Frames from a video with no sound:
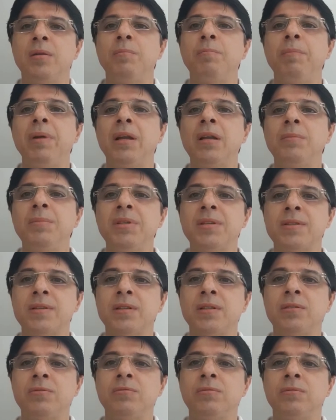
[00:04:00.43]
pela
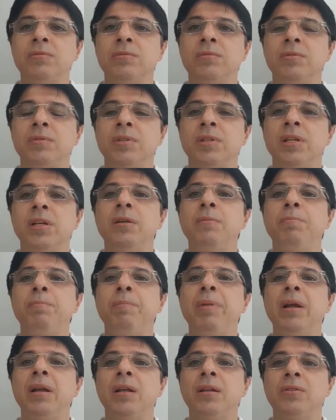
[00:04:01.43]
missão e
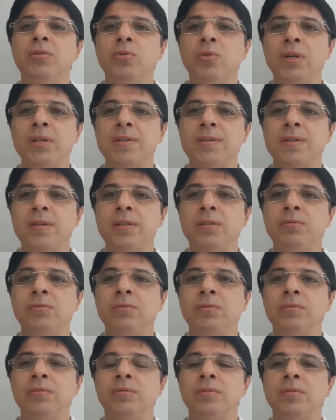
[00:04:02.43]
pela doação
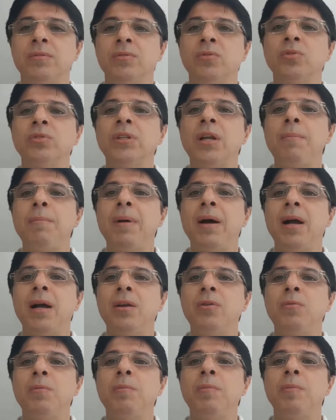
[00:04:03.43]
do
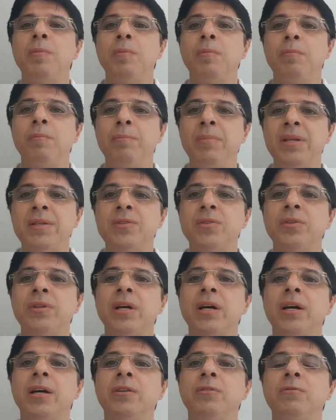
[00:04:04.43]
trabalho
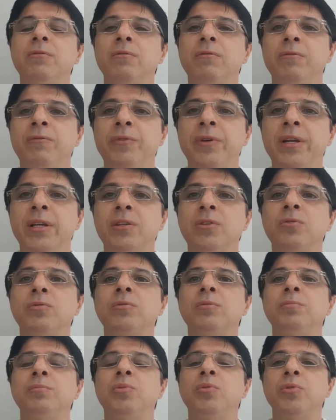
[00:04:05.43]
missionário feito
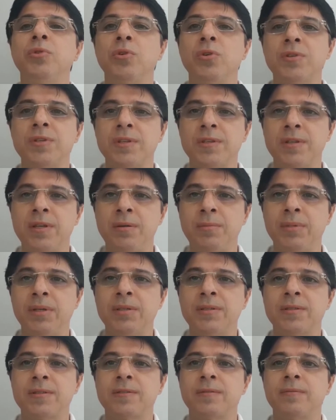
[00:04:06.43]
por nossas
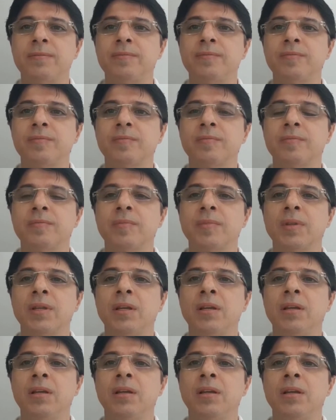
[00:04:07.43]
irmãs.
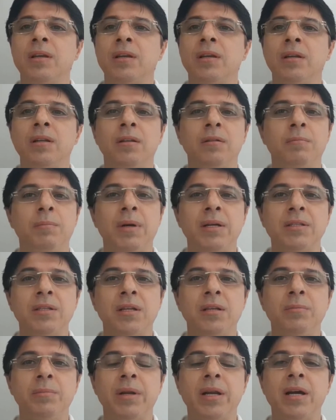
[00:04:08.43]
Basta
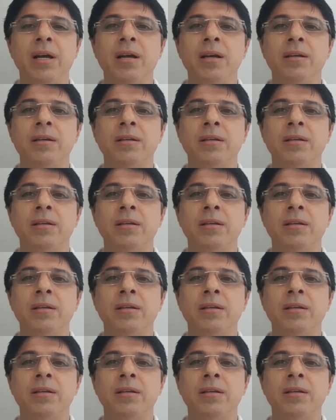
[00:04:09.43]
lembrar